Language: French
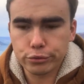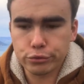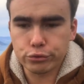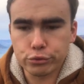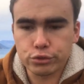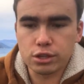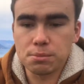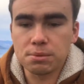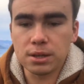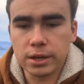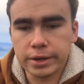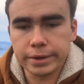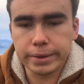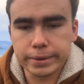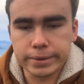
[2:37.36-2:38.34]
Je sais
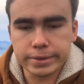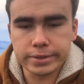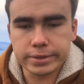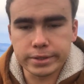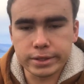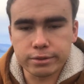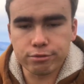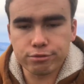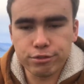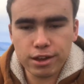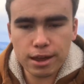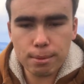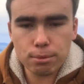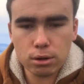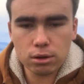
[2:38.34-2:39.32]
bien que c'est
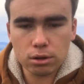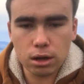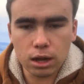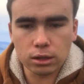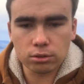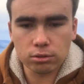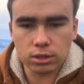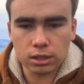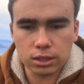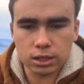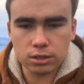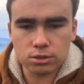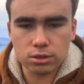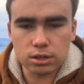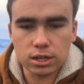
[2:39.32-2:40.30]
faible, hein, dans le cadre
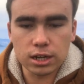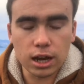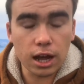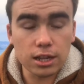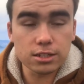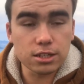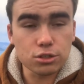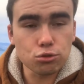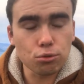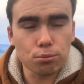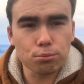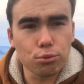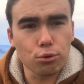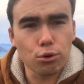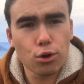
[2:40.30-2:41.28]
les radiations on
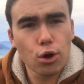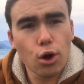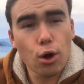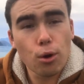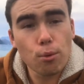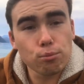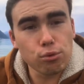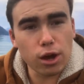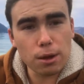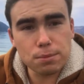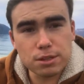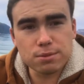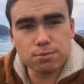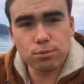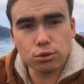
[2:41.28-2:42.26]
peut plus
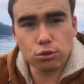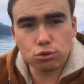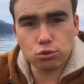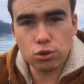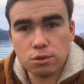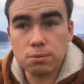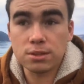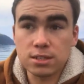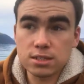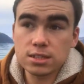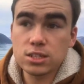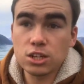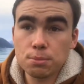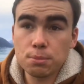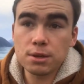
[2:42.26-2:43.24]
rapidement te tuer, mais si
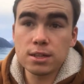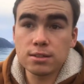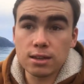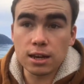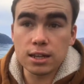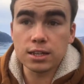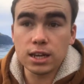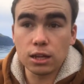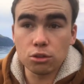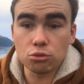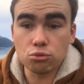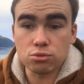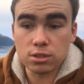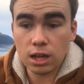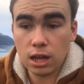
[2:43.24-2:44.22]
jamais tu es à l'écart de tout
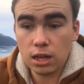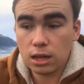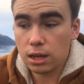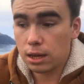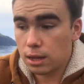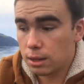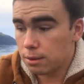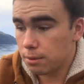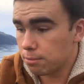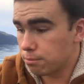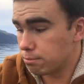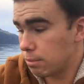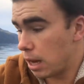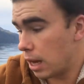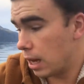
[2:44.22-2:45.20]
ça,
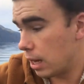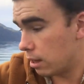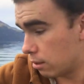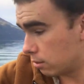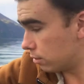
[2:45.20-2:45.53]
bah